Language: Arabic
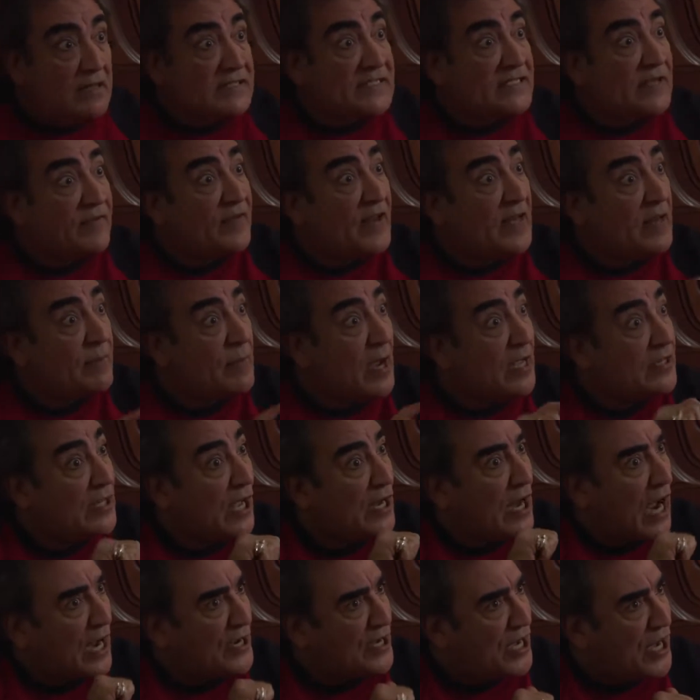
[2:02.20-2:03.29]
بس في اللي ما
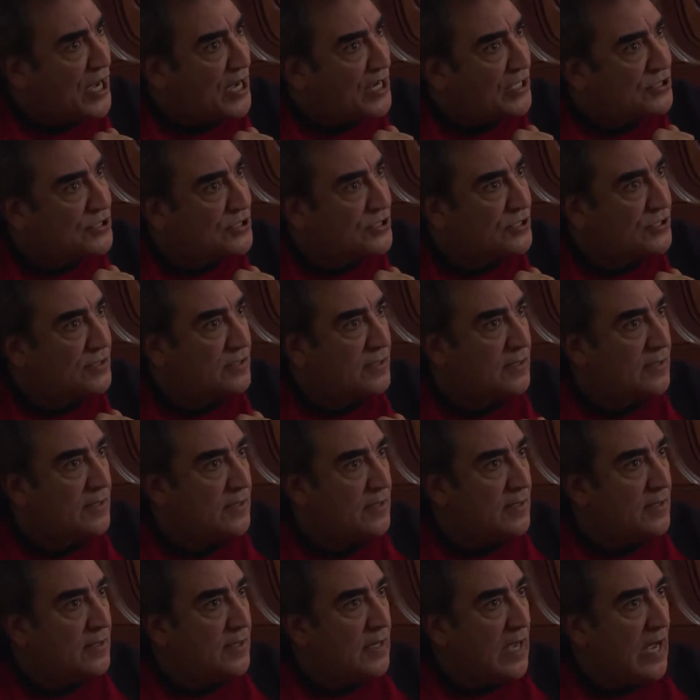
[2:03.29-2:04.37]
يضيعنيش
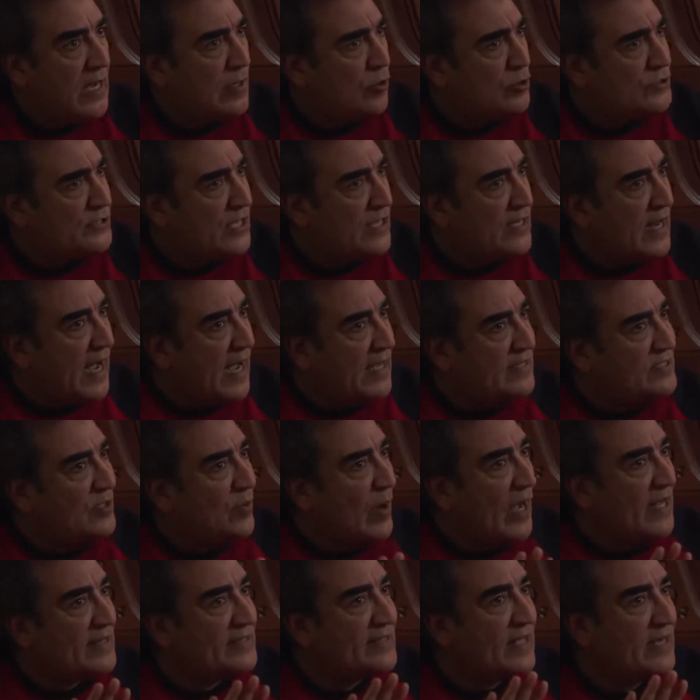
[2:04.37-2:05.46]
انا قلت اللي عندي
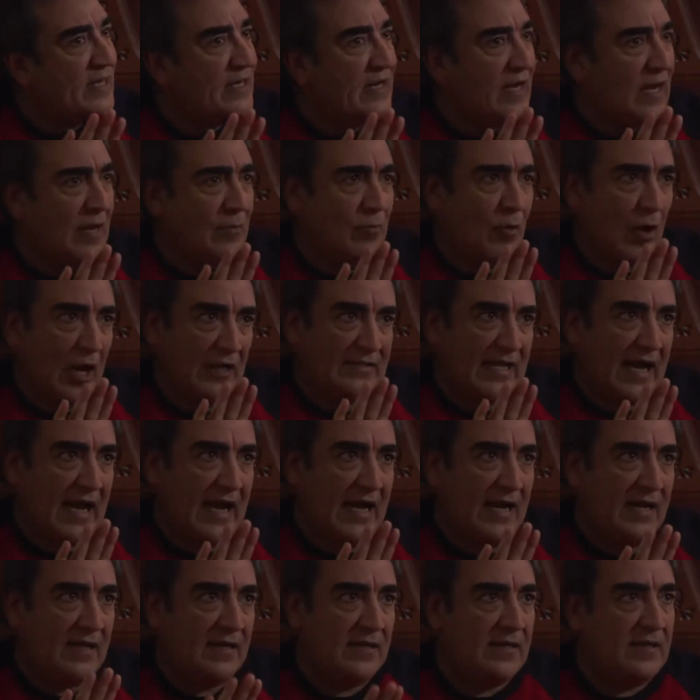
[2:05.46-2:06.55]
اللي احب
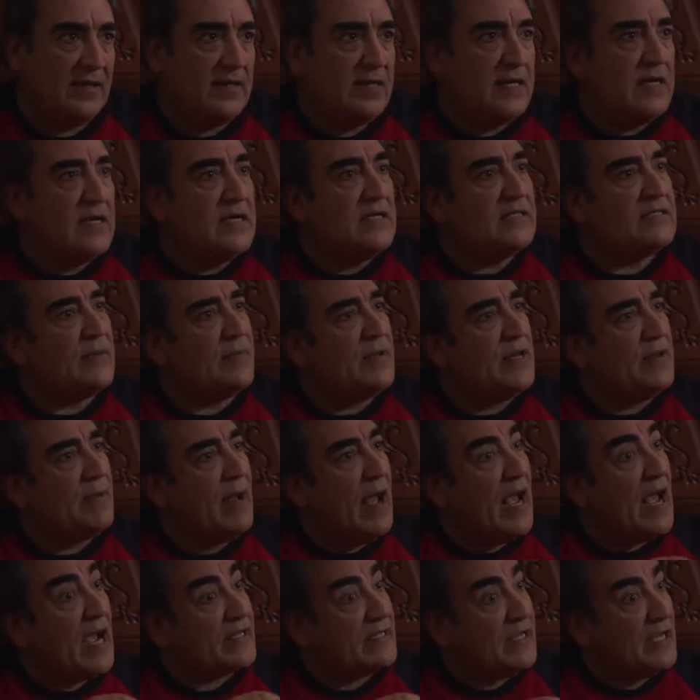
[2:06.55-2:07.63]
وازح سيبيني
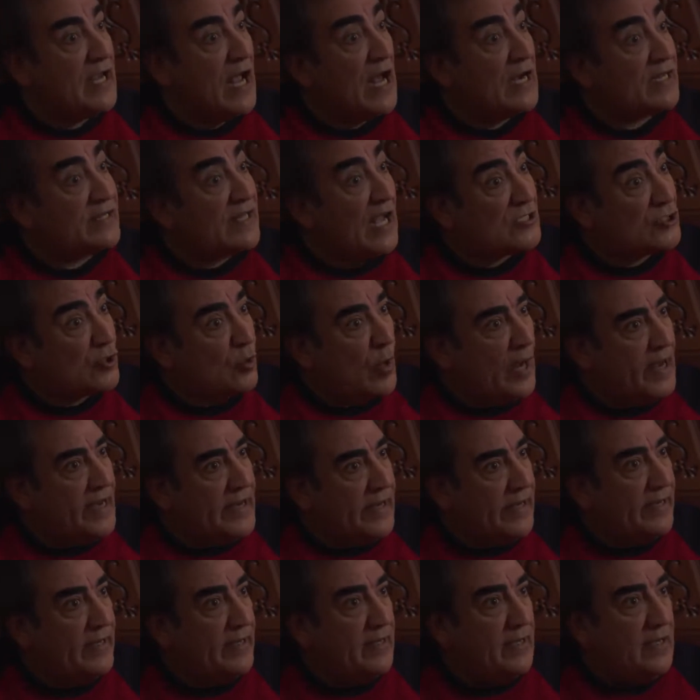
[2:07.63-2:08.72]
بقى يا اختي ارتاح
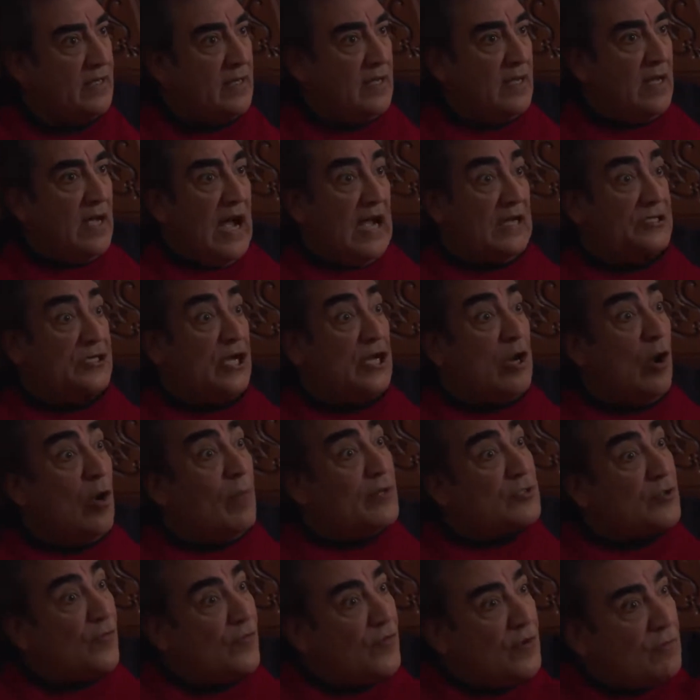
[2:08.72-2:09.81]
شويه عشان
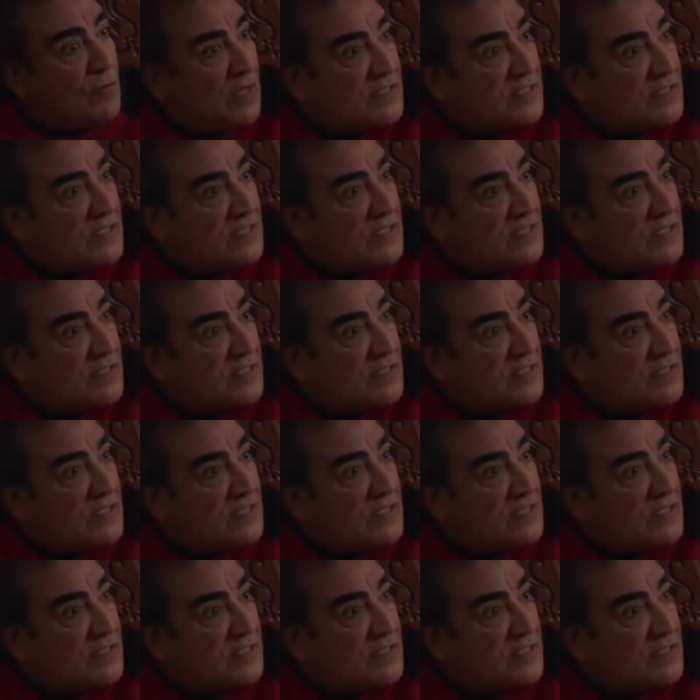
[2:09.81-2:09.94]
اقوم اشوف